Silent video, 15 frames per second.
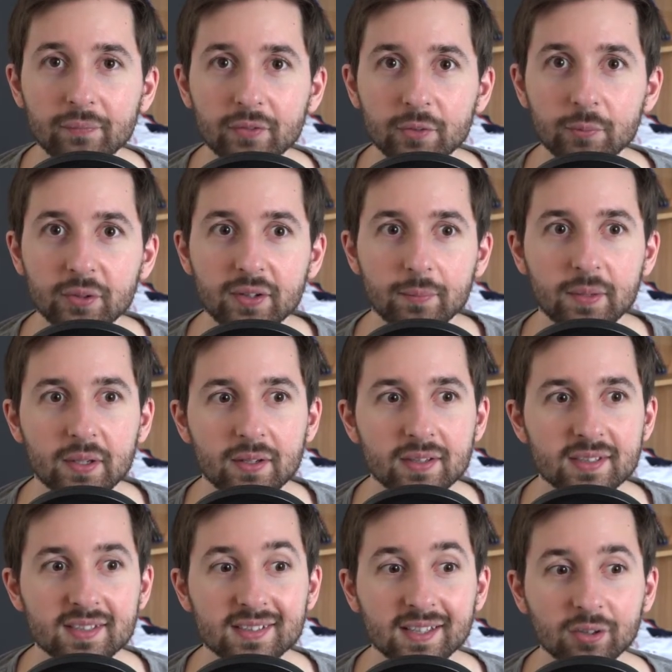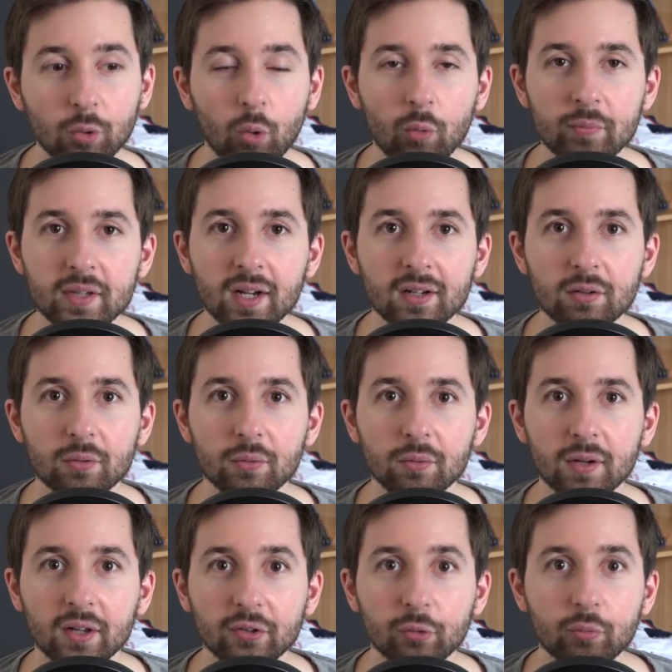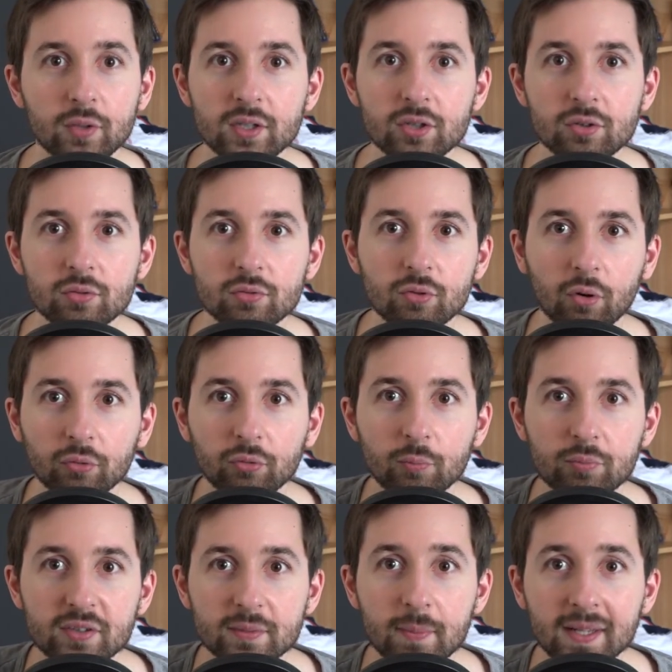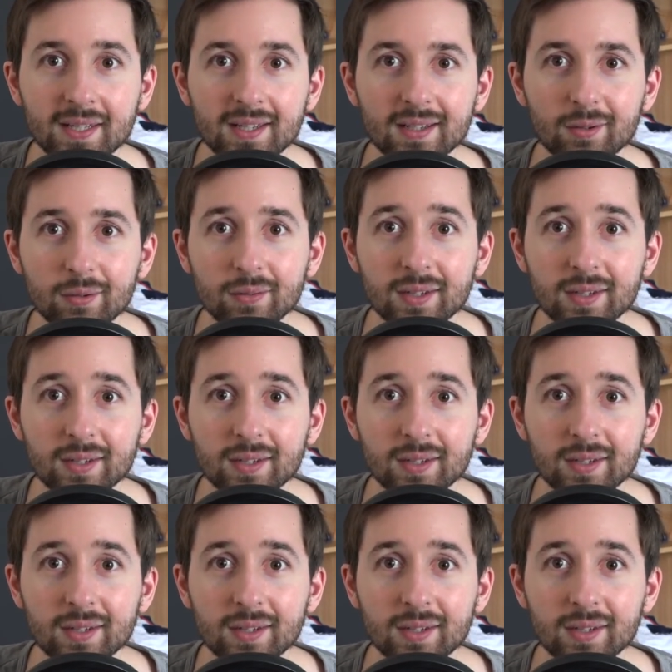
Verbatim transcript: Je me disais, mais ça serait trop bien que la Switch, genre, tu puisses mettre les,